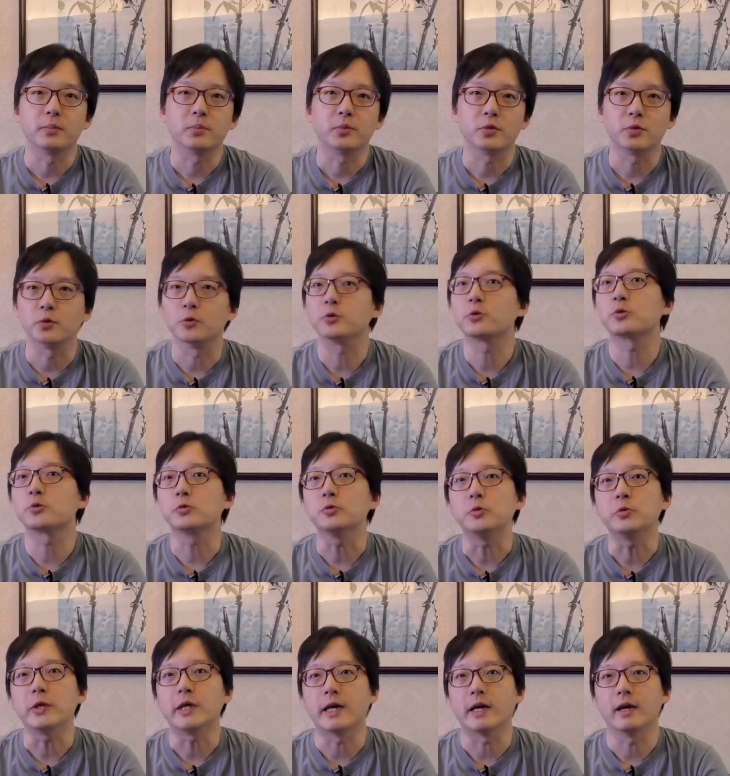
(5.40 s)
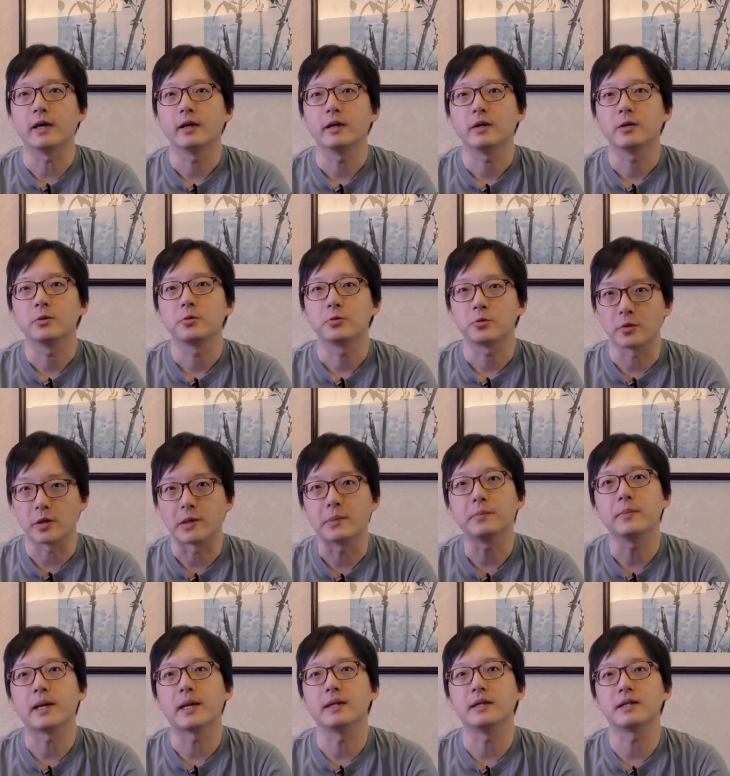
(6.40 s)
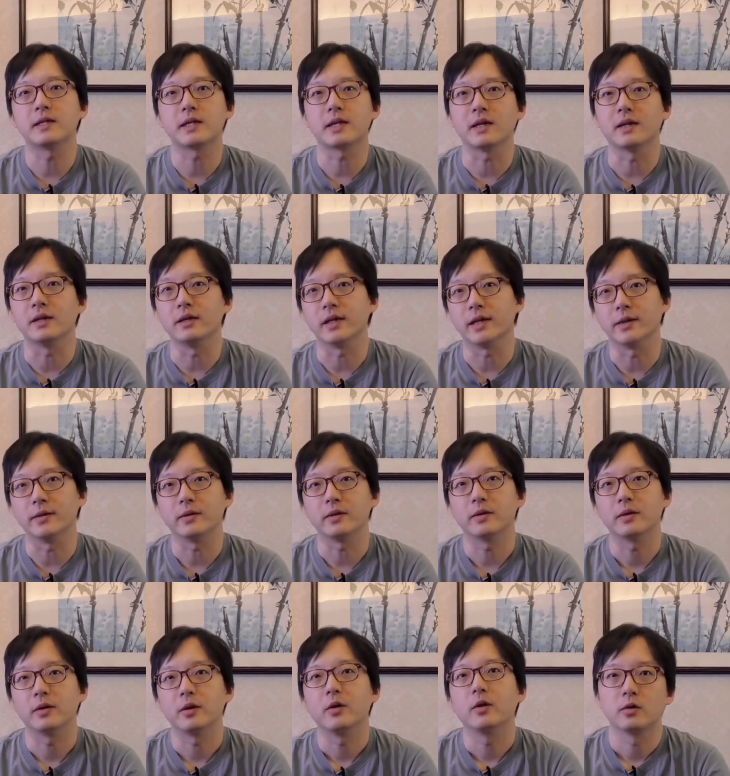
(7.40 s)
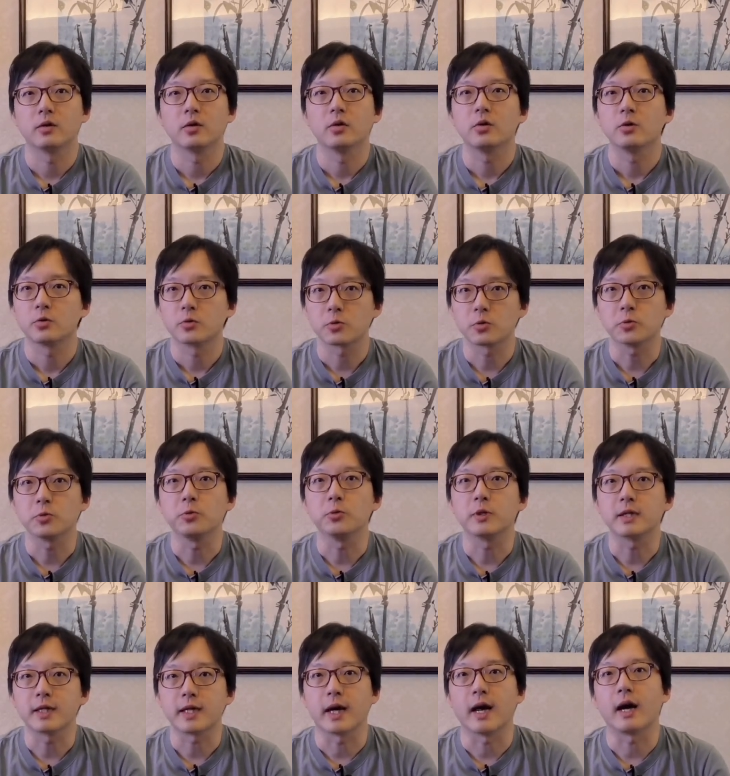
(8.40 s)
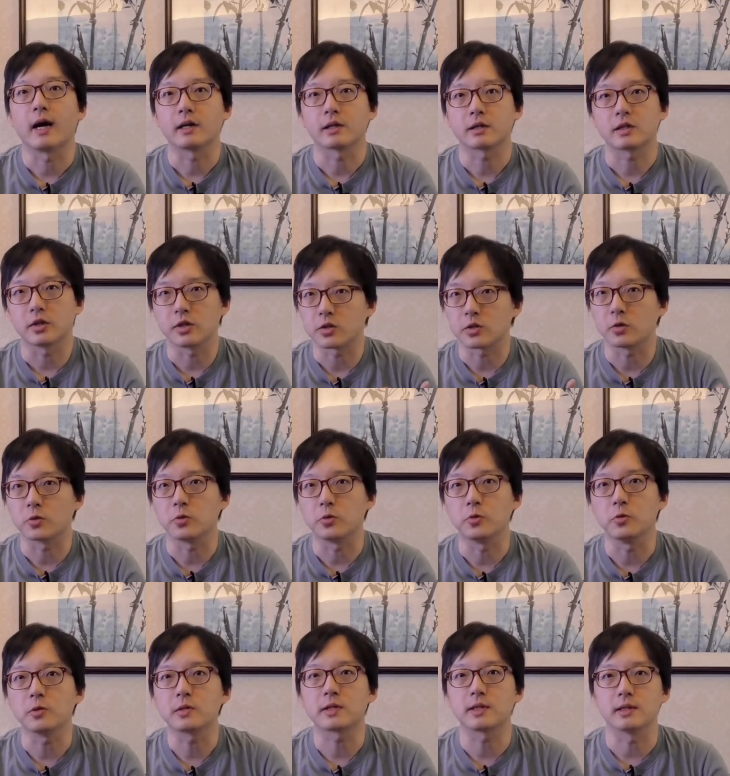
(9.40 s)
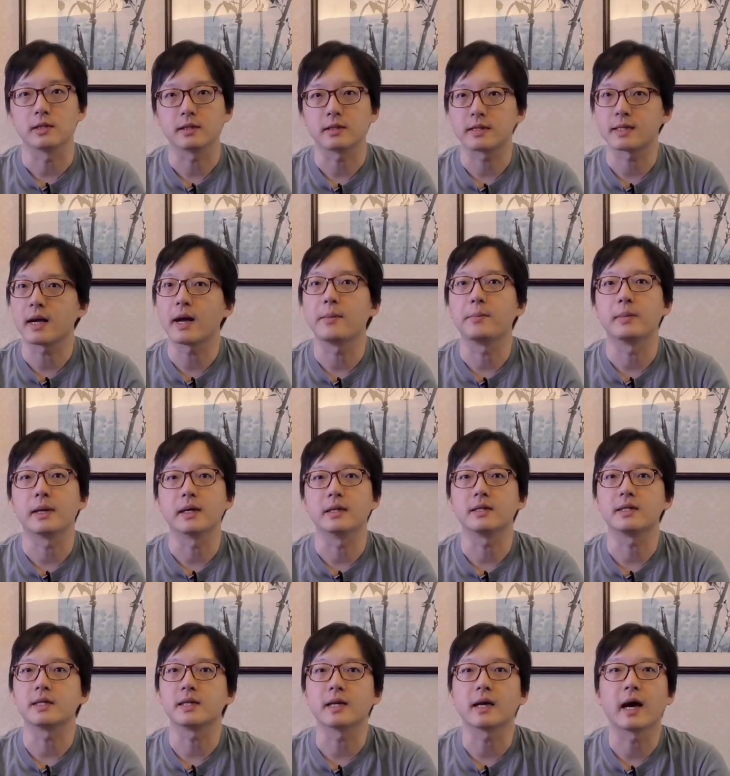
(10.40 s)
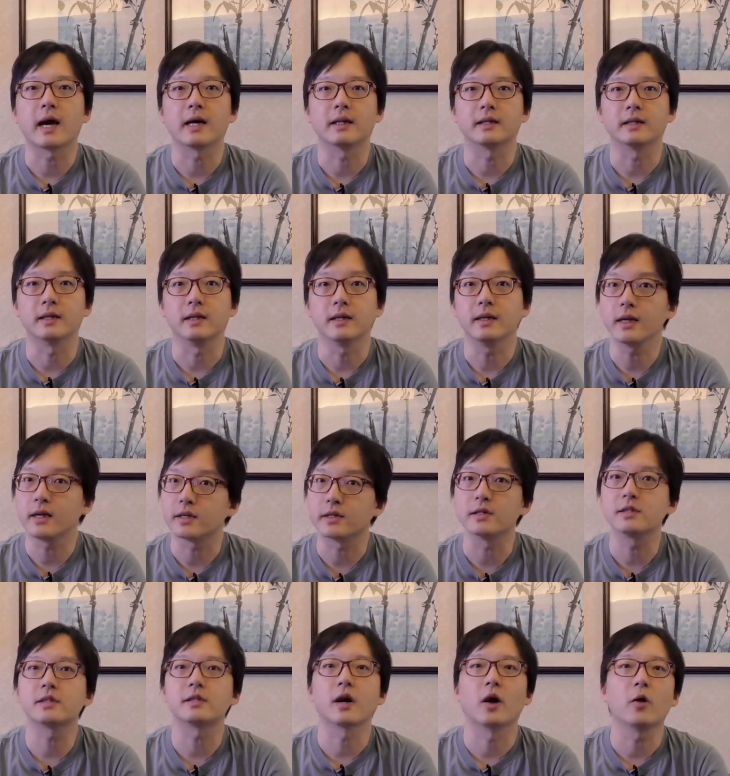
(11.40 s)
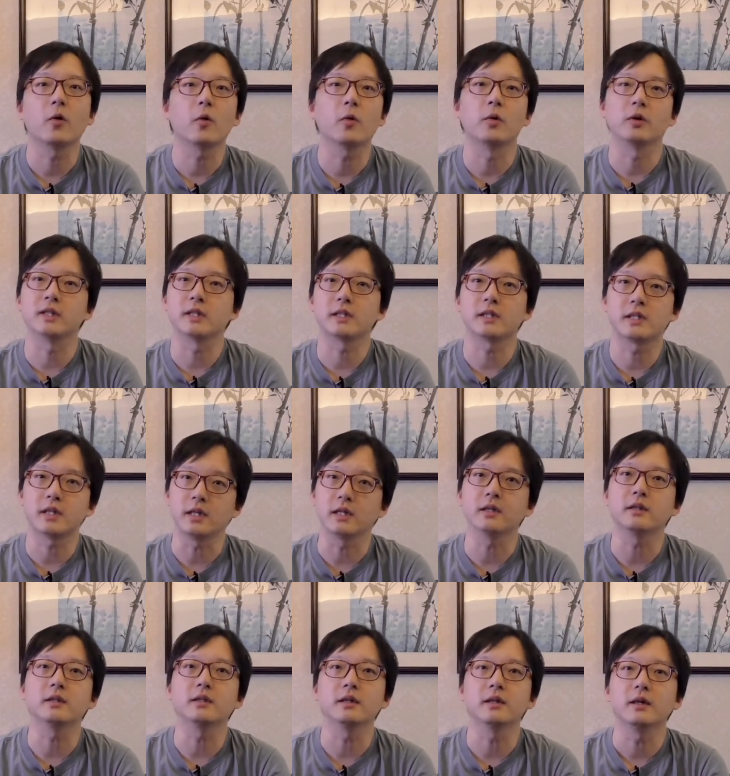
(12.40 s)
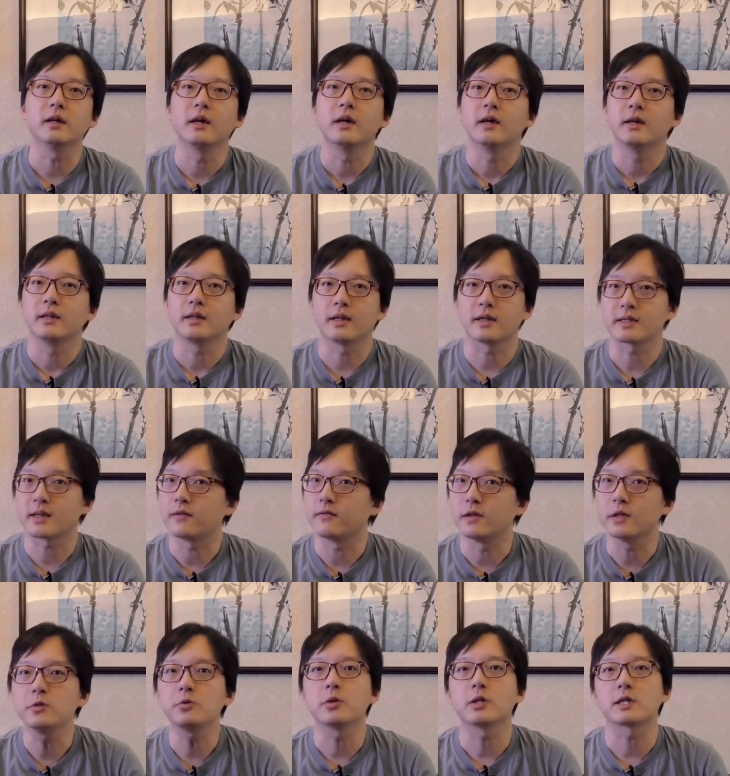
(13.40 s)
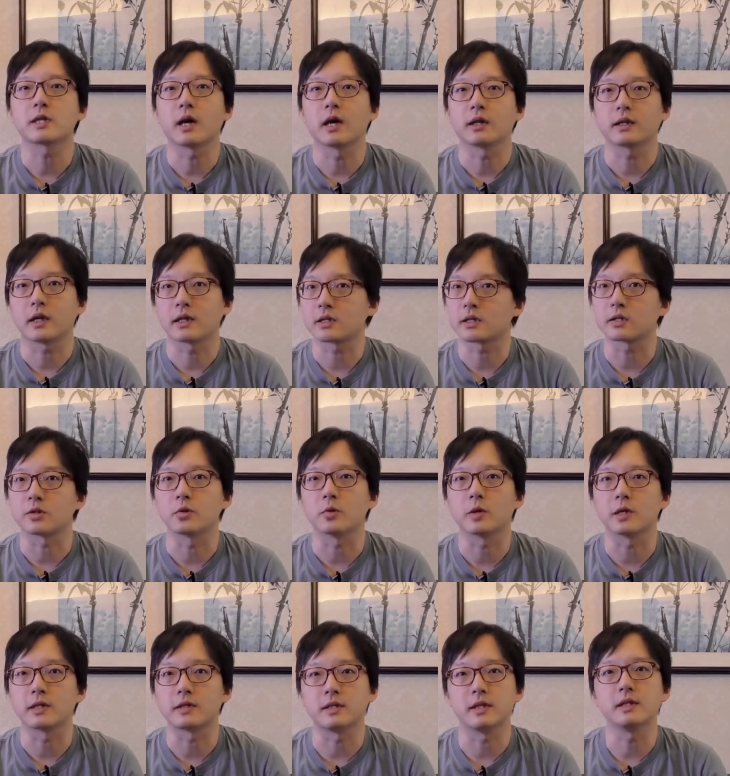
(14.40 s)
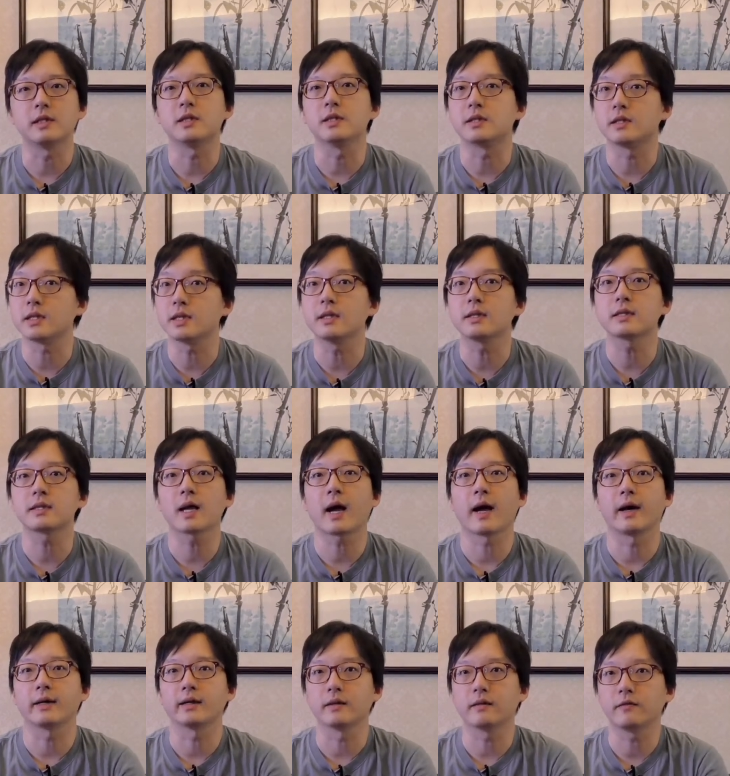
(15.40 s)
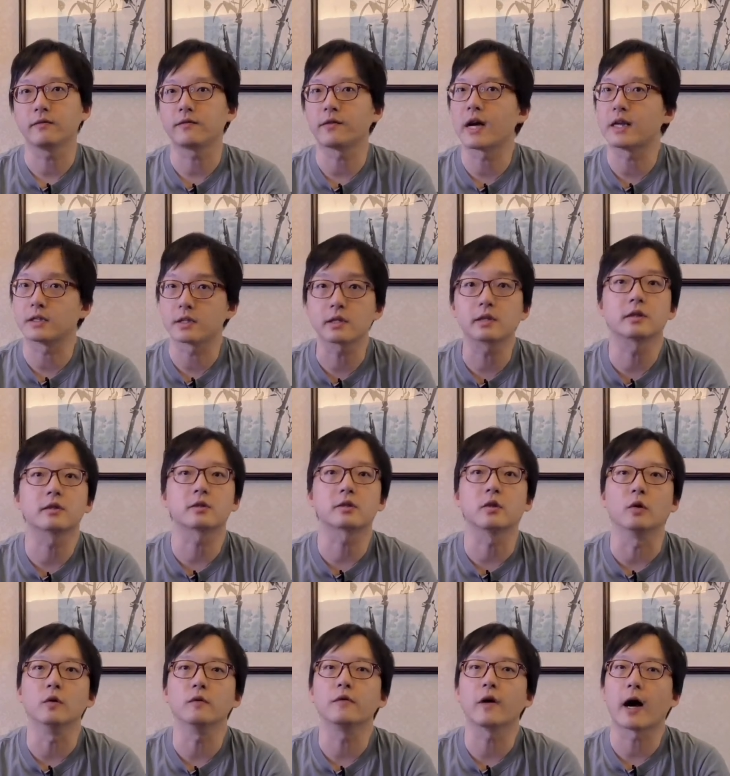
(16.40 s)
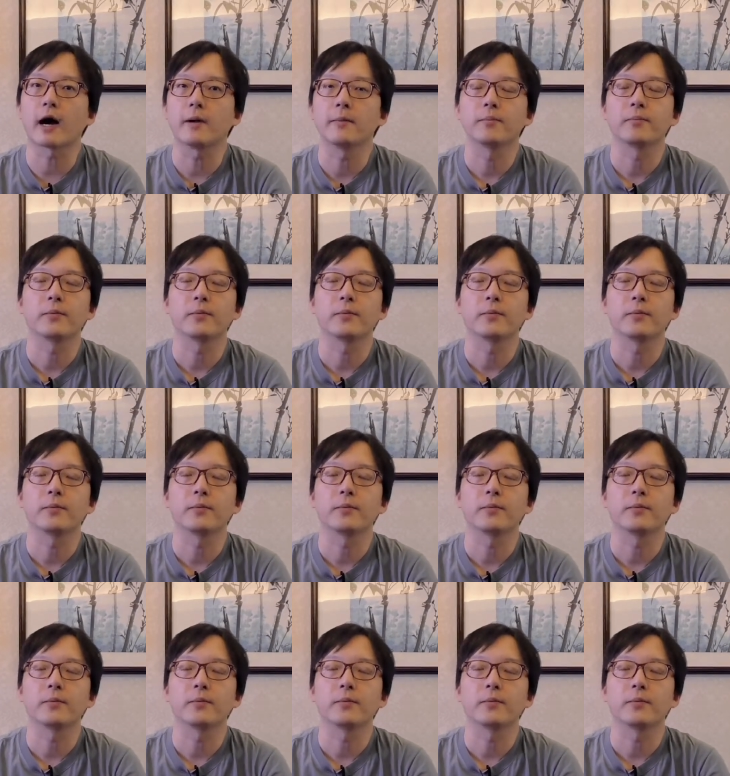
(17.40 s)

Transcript: 不如疏也。寻美且人。疏于田啊，是一首女子赞美心爱的猎人小伙的情歌。那在文学上啊，它使用了极其精彩的反衬的手法，